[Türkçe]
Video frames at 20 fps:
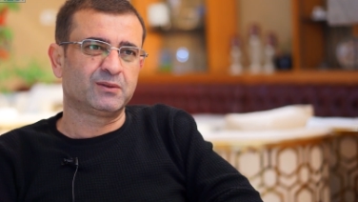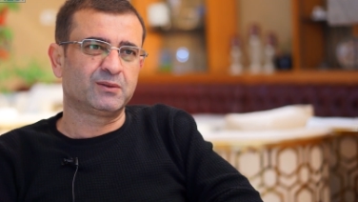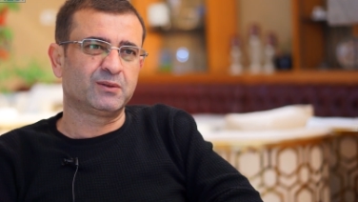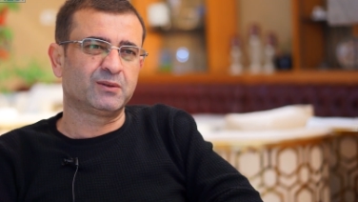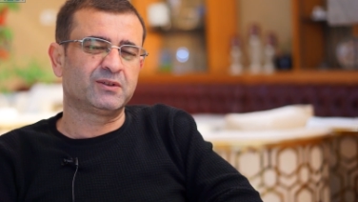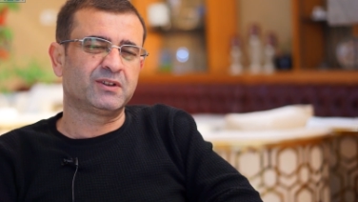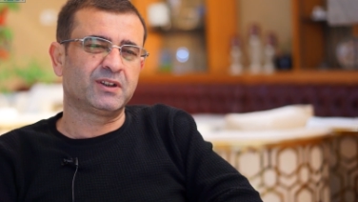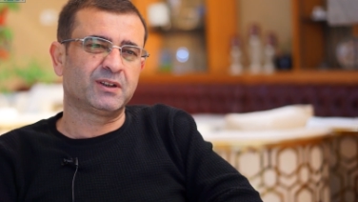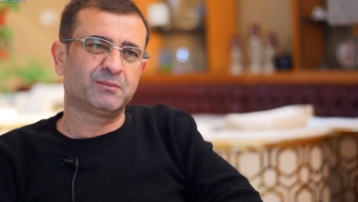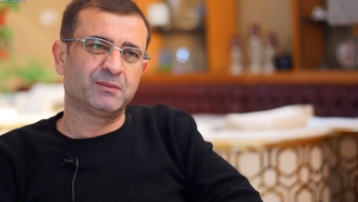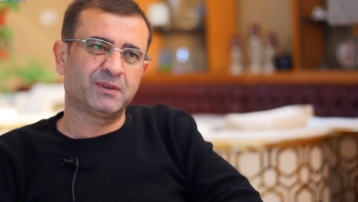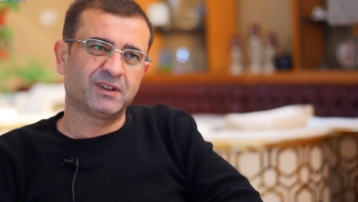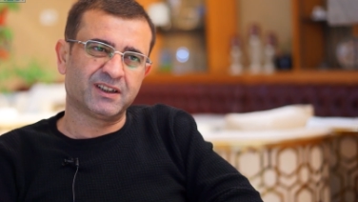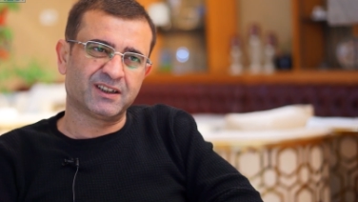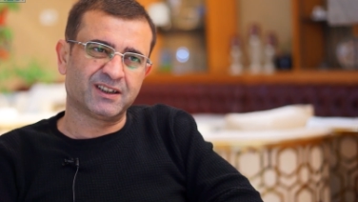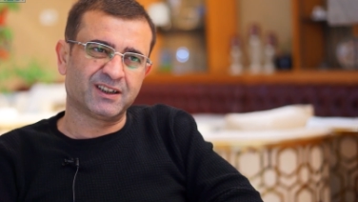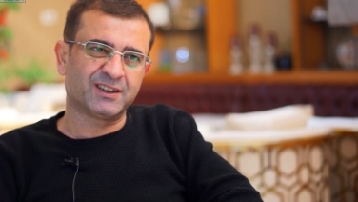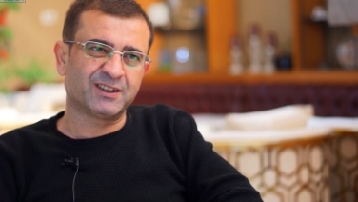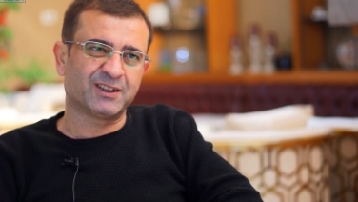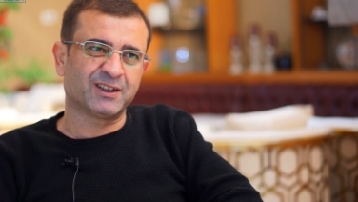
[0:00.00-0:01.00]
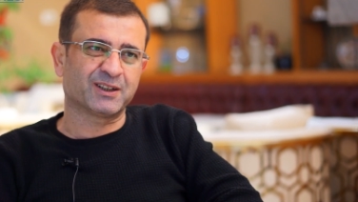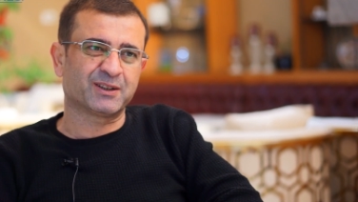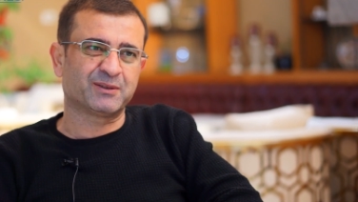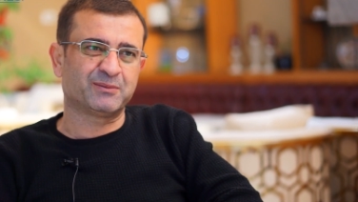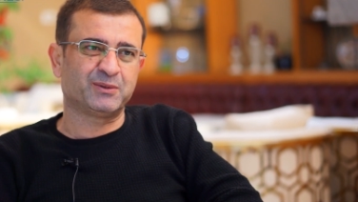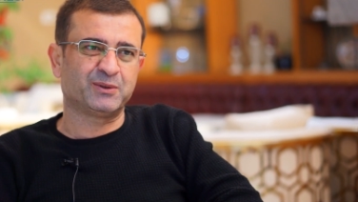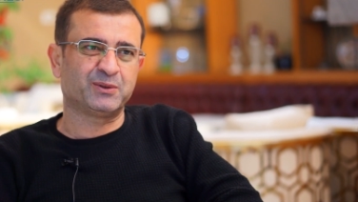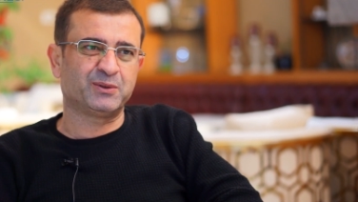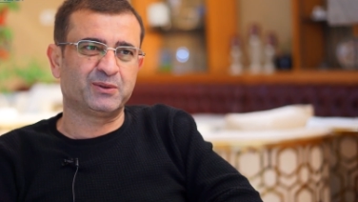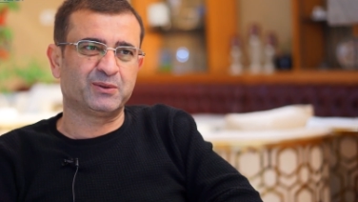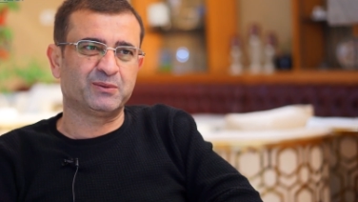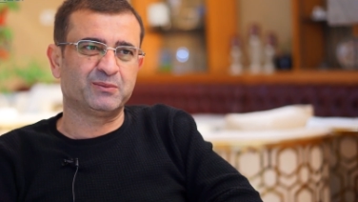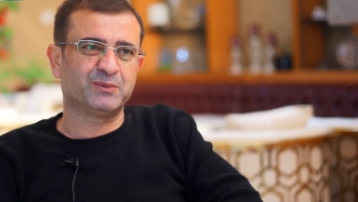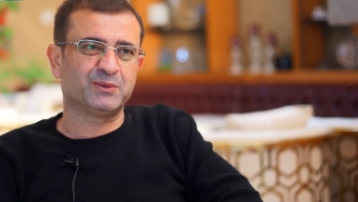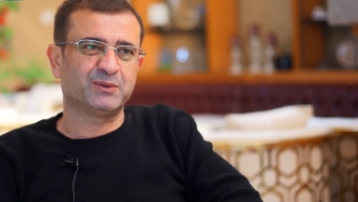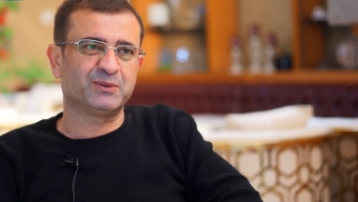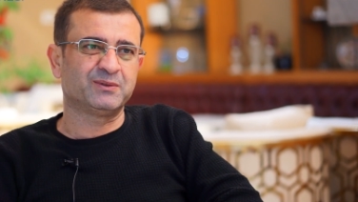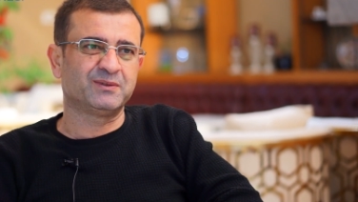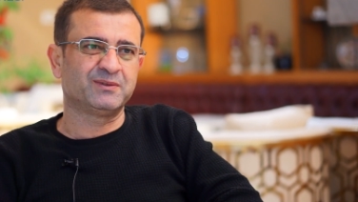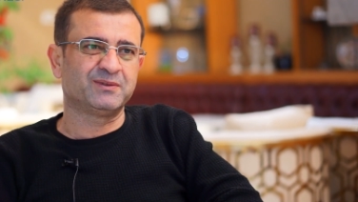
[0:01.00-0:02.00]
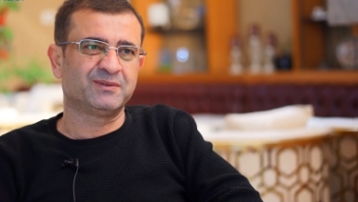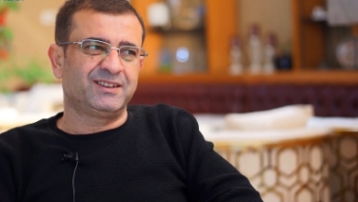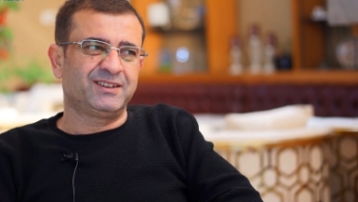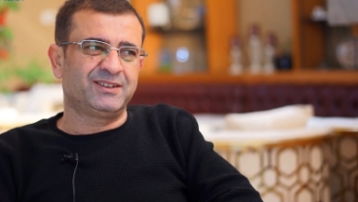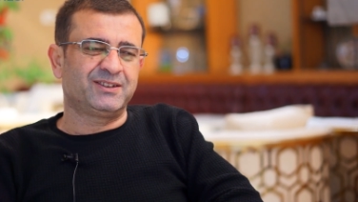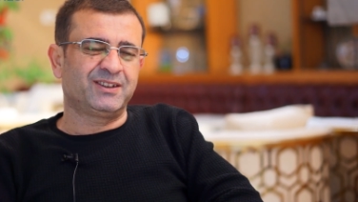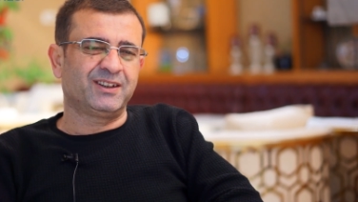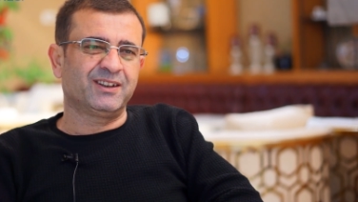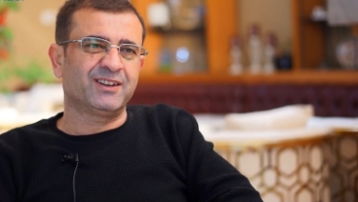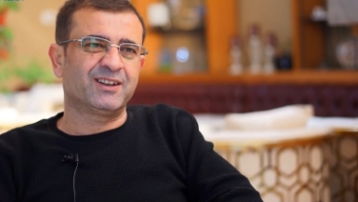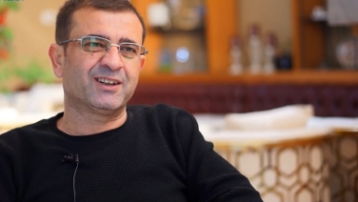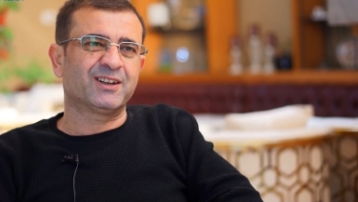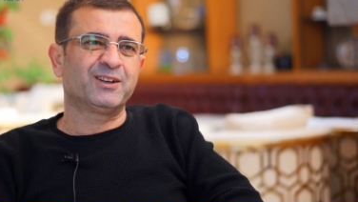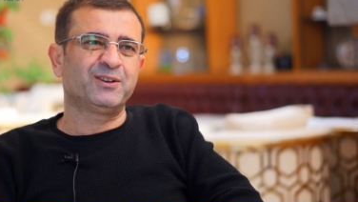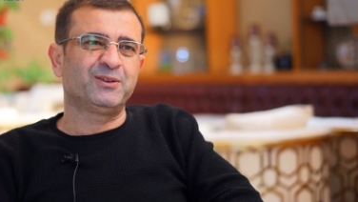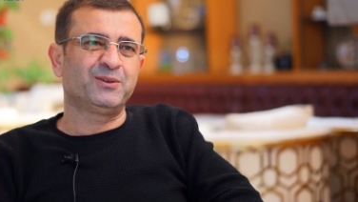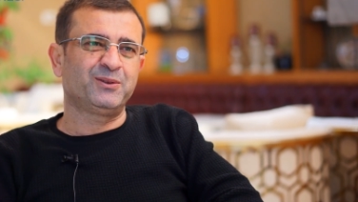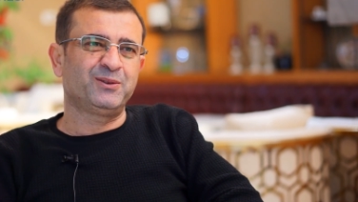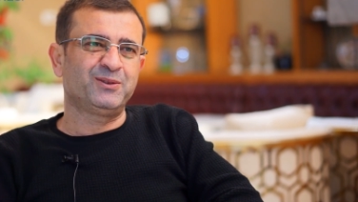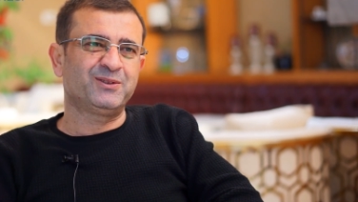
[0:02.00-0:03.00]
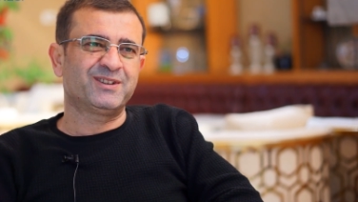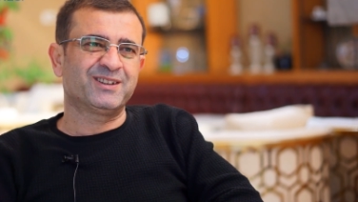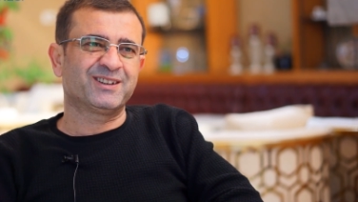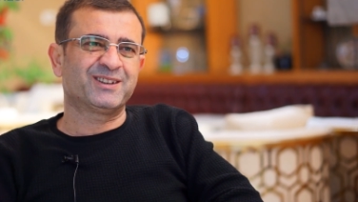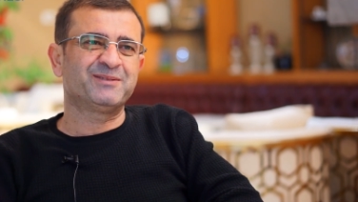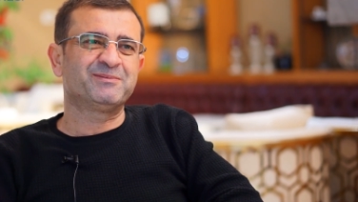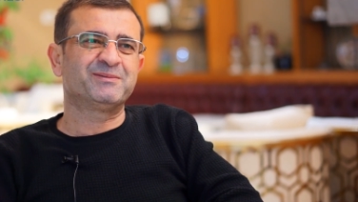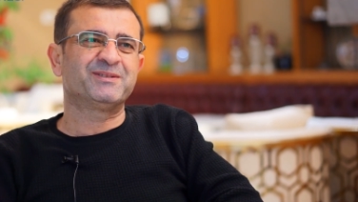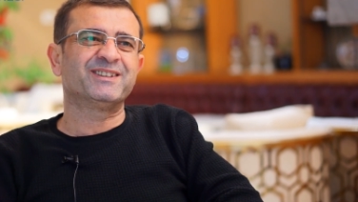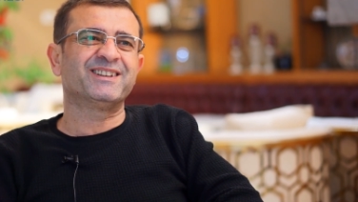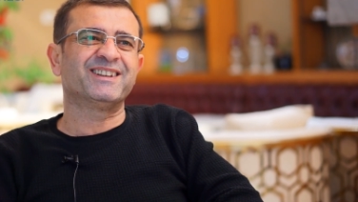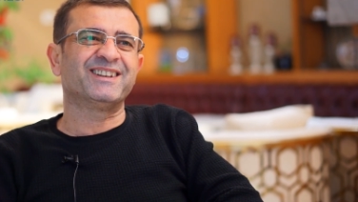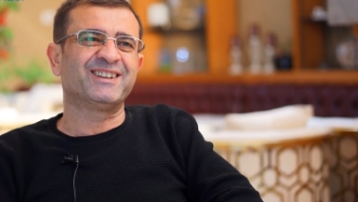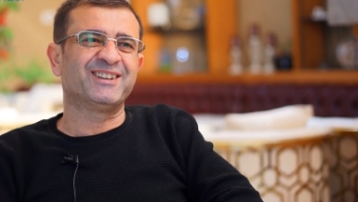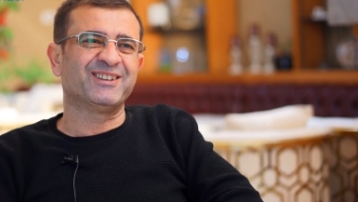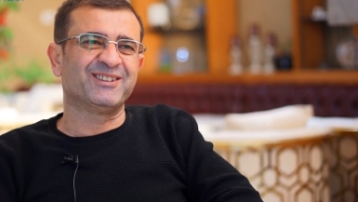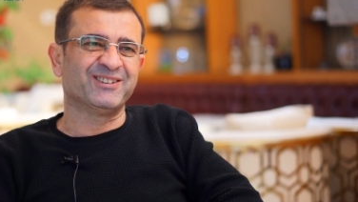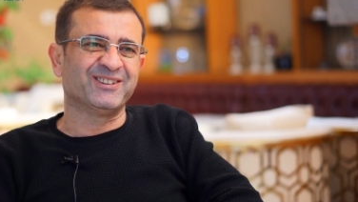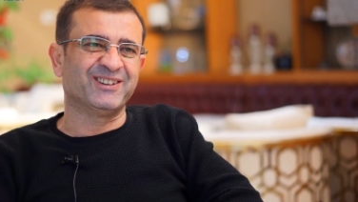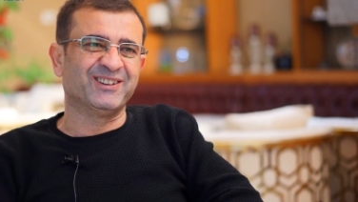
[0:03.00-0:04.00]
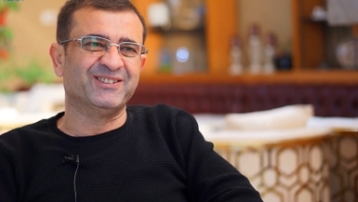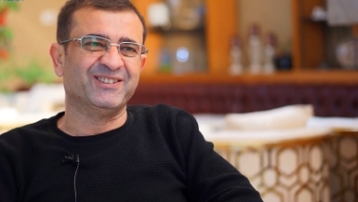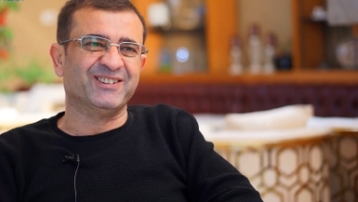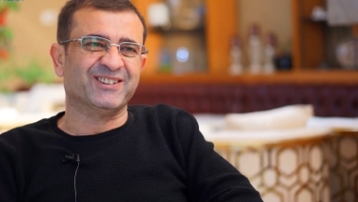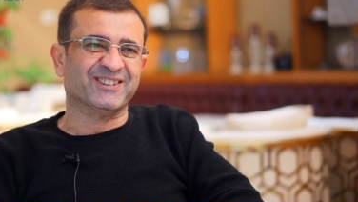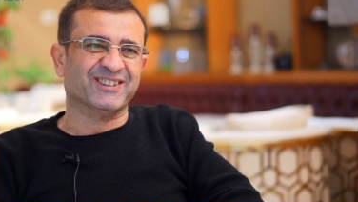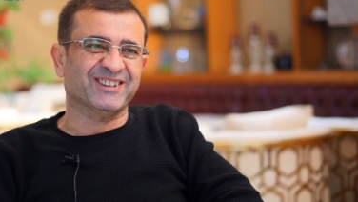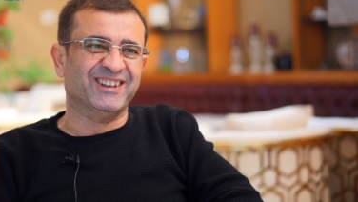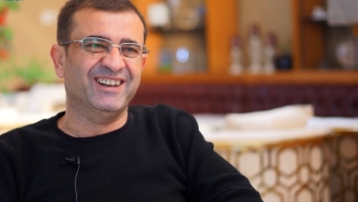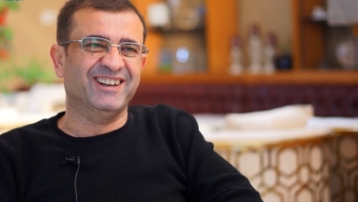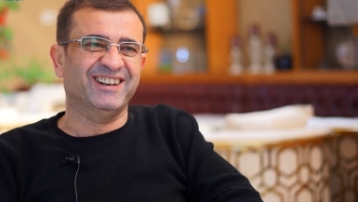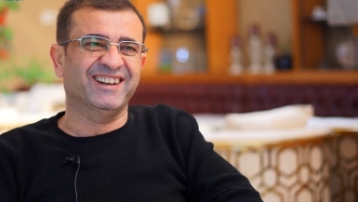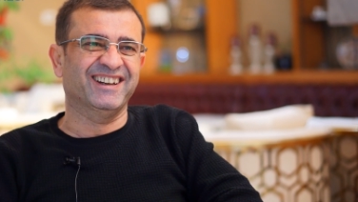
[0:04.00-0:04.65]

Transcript: Sosyal medyadan takip ediyorum onu. İnsan kararlı olunca kimse engel olamıyor.